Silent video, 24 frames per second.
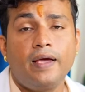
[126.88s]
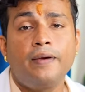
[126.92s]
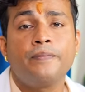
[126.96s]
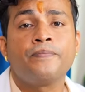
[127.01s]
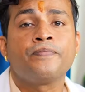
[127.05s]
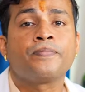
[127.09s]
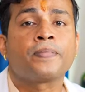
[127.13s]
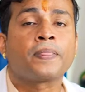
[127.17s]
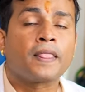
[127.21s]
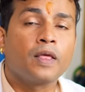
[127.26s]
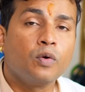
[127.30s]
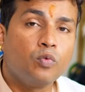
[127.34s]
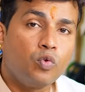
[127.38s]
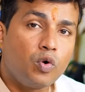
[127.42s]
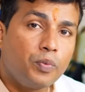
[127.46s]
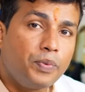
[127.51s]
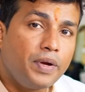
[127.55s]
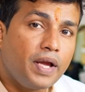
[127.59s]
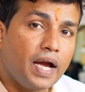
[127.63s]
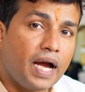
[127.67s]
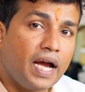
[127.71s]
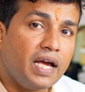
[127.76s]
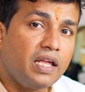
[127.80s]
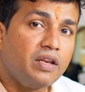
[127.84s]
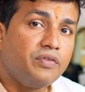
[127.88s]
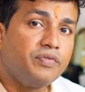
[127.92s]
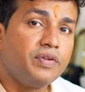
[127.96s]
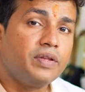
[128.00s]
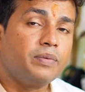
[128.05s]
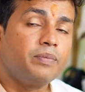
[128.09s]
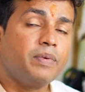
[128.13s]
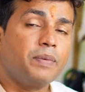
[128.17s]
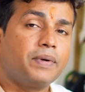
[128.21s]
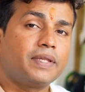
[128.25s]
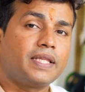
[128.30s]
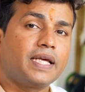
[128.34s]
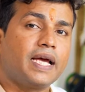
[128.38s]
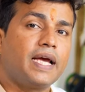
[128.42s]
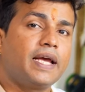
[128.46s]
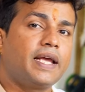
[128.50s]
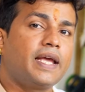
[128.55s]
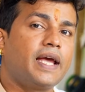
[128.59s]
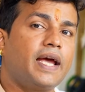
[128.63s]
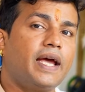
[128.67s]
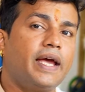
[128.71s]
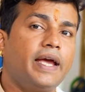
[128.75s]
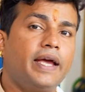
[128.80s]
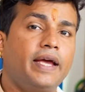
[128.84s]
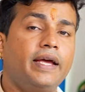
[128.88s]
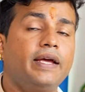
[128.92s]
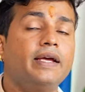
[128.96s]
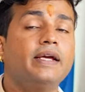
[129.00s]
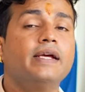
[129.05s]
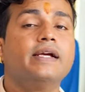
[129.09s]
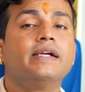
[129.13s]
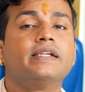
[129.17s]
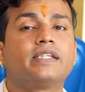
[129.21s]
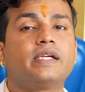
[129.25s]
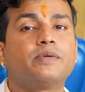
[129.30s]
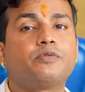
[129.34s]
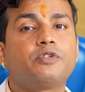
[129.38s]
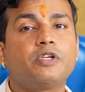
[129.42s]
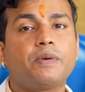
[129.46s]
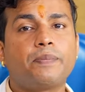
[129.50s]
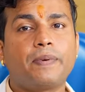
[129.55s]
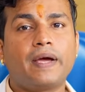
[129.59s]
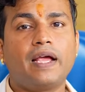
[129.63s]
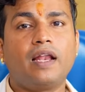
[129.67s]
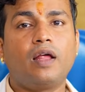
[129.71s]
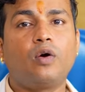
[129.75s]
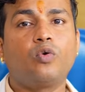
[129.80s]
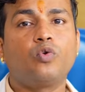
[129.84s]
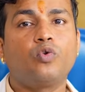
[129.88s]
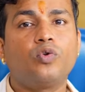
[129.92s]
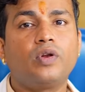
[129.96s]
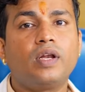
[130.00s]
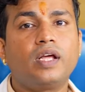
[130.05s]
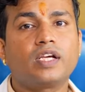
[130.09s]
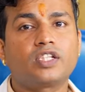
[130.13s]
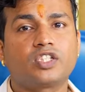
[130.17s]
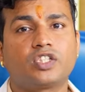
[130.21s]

हैं वो भी आयुर्वेद में बताया गया है सबसे पहला उन्होंने